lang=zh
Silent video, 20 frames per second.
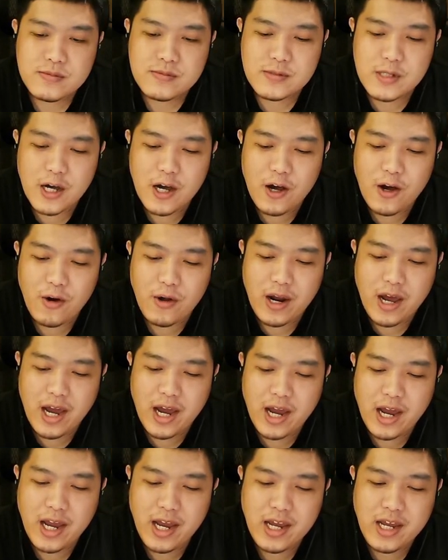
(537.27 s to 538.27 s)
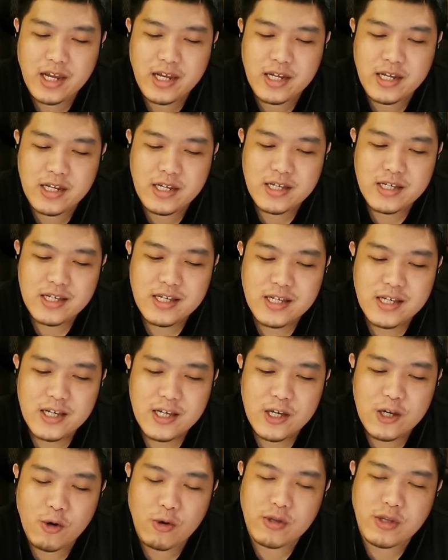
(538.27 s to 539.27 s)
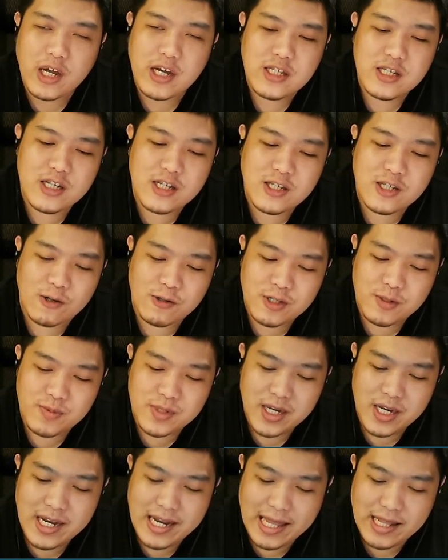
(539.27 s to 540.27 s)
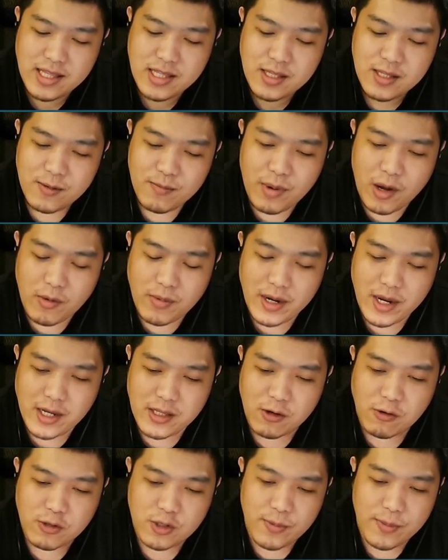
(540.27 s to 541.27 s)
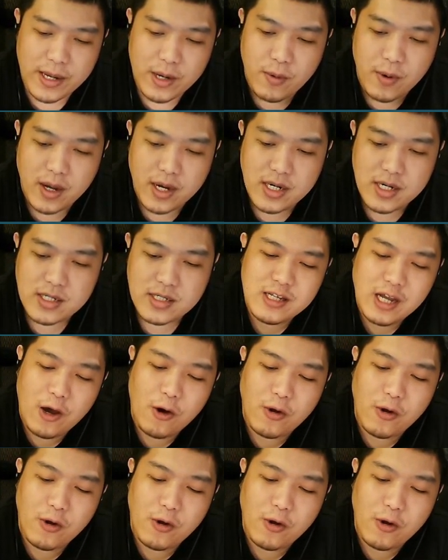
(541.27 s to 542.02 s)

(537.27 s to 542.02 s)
然后后来因为我当时的手机比较烂，跑不太动，我就没玩了。它